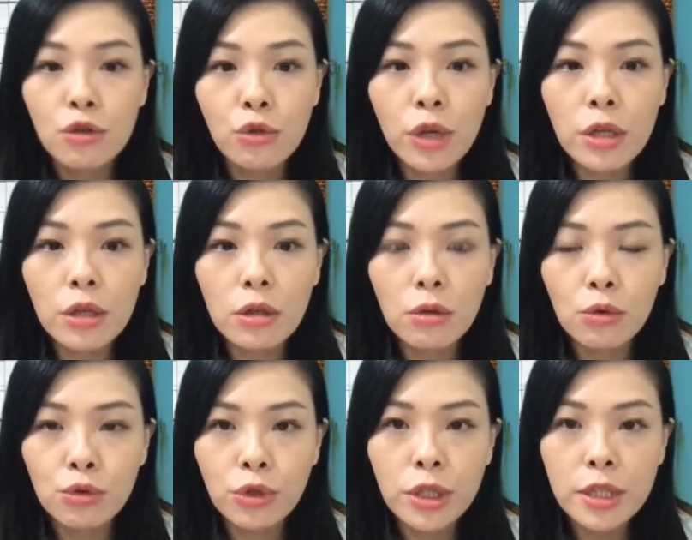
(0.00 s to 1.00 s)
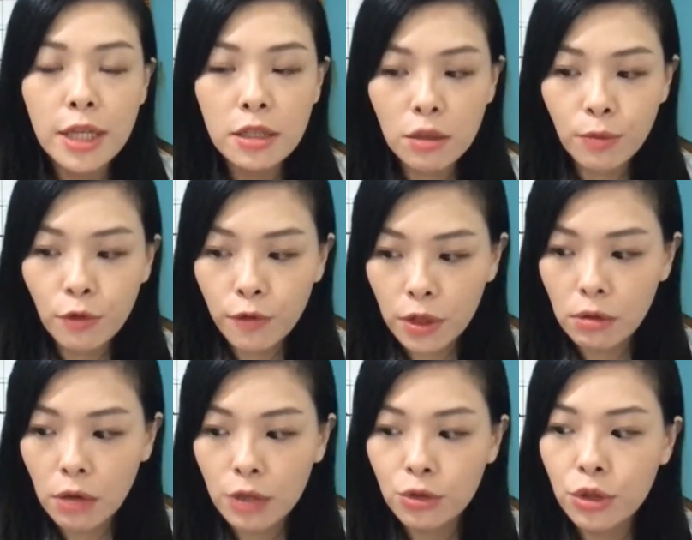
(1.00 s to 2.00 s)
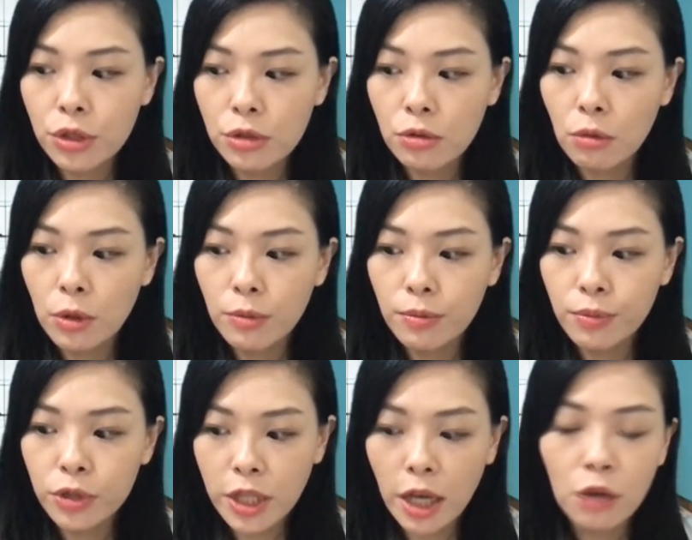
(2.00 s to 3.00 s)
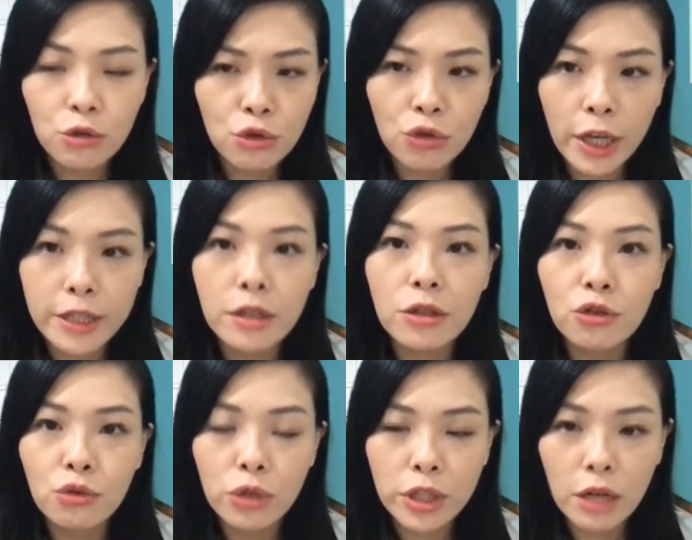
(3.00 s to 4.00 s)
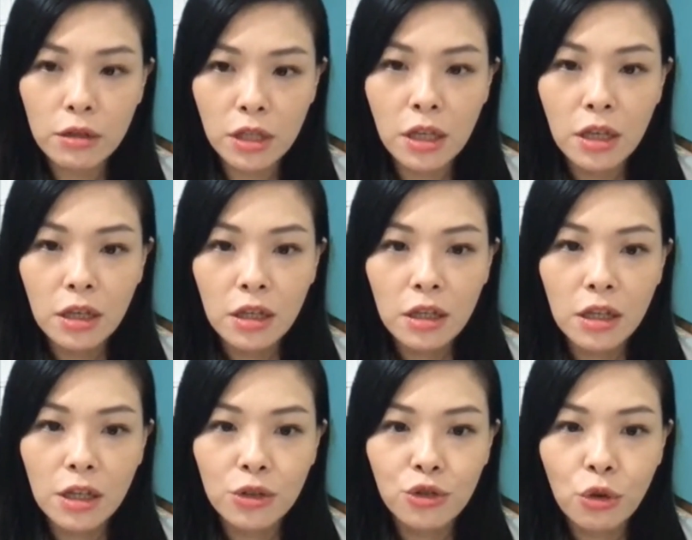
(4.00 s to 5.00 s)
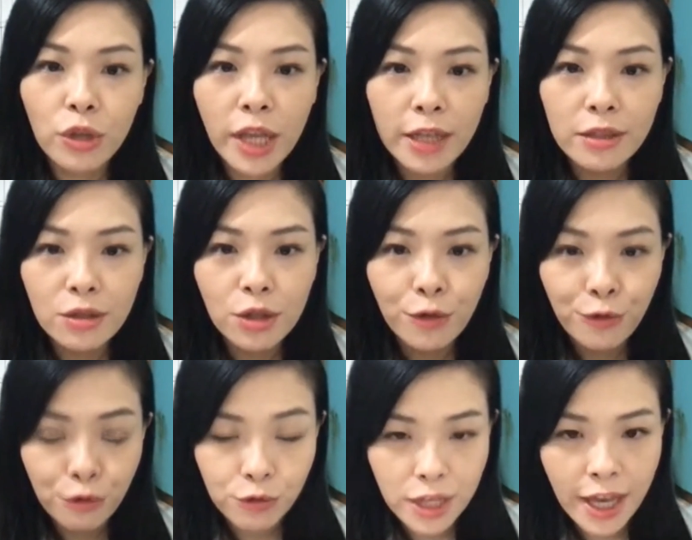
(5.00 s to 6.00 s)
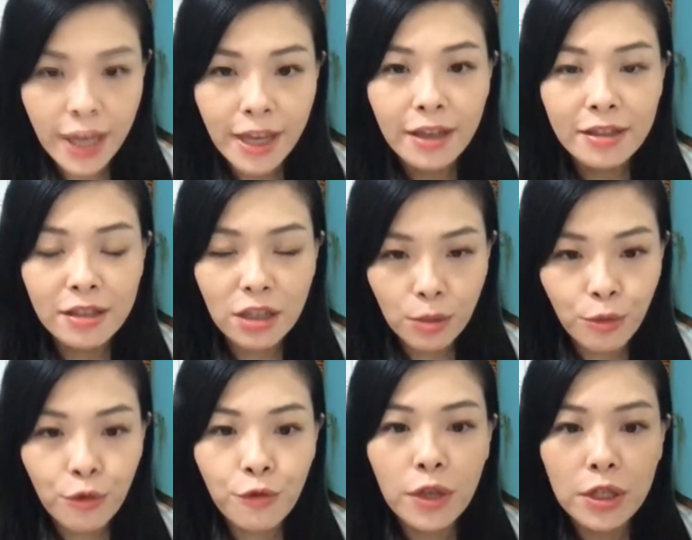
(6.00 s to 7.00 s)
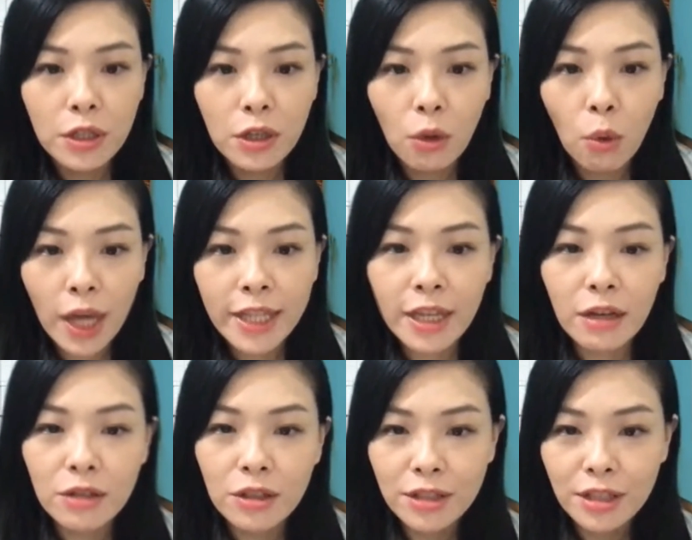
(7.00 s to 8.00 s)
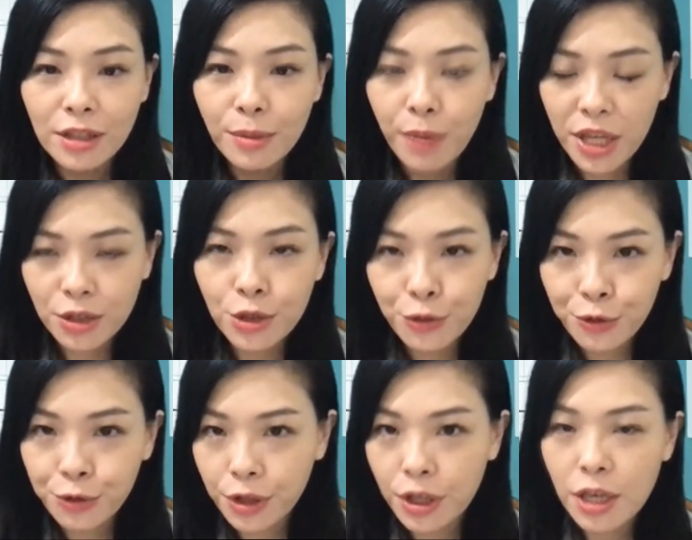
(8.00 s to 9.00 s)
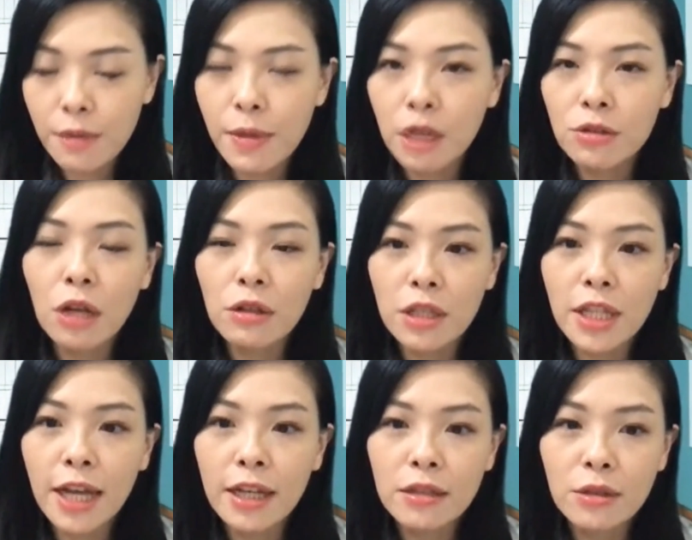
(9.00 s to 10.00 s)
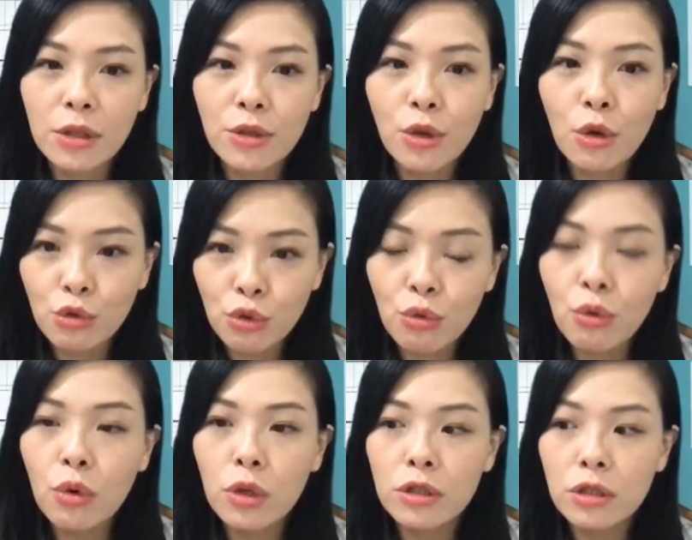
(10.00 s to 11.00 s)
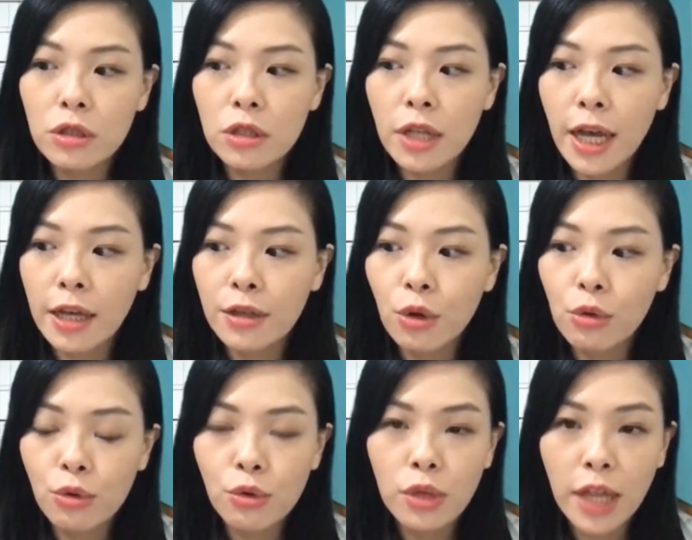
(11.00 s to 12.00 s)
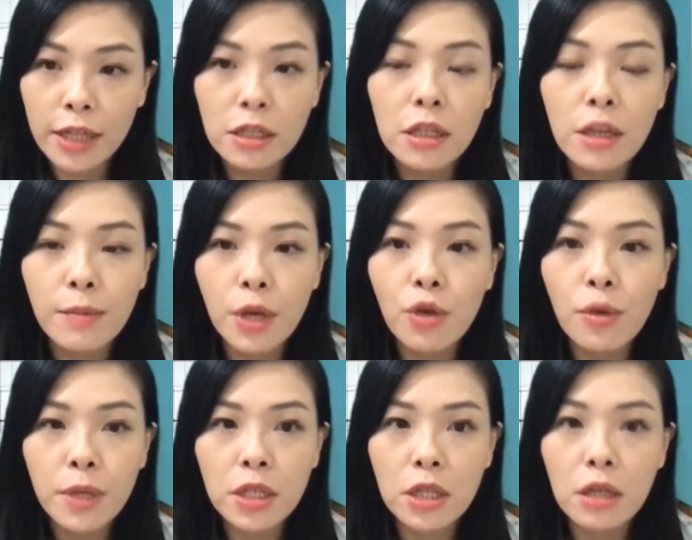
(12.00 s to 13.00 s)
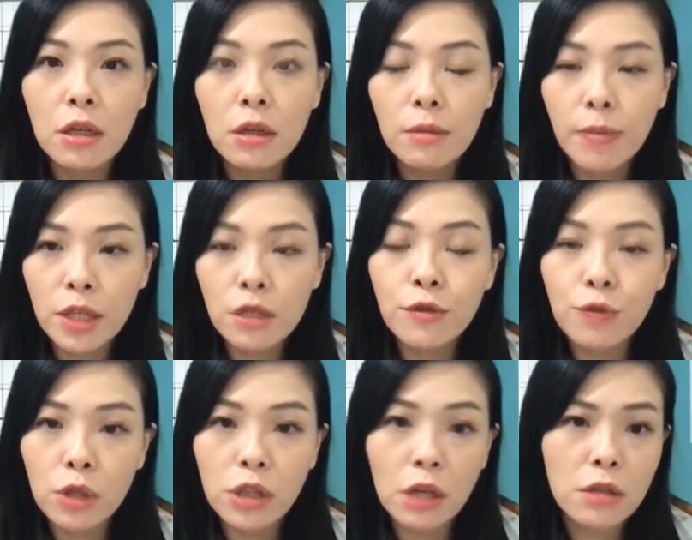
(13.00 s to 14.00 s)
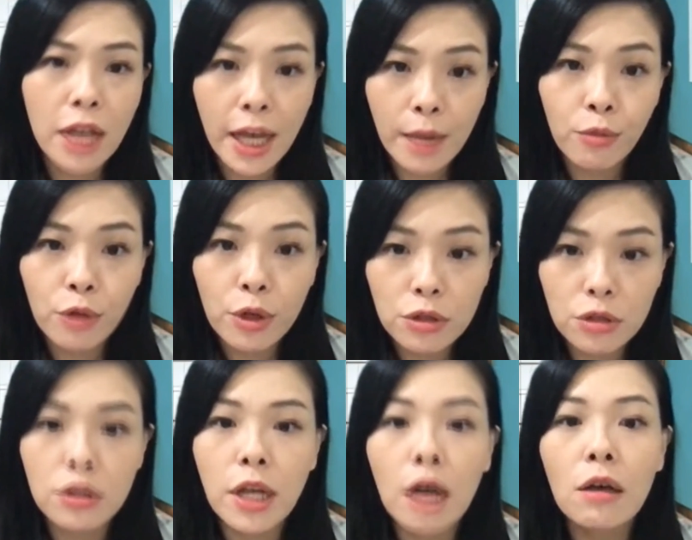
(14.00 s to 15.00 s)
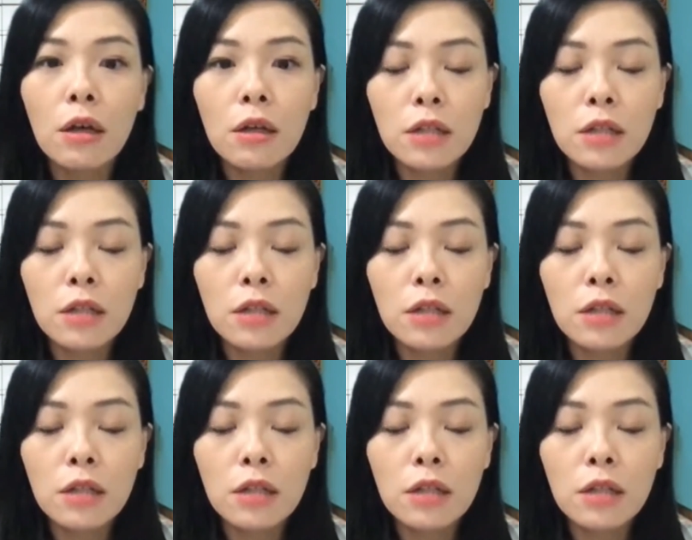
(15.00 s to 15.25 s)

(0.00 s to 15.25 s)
所以呢，我觉得在这个部分的话，确实我们不想要去揣测说到底，呃，中央政府在这个部分呢挂到了这个北市府的疫苗，到底它的用途或者是它用于哪些类别？因为毕竟北市府的角色他也不会知道。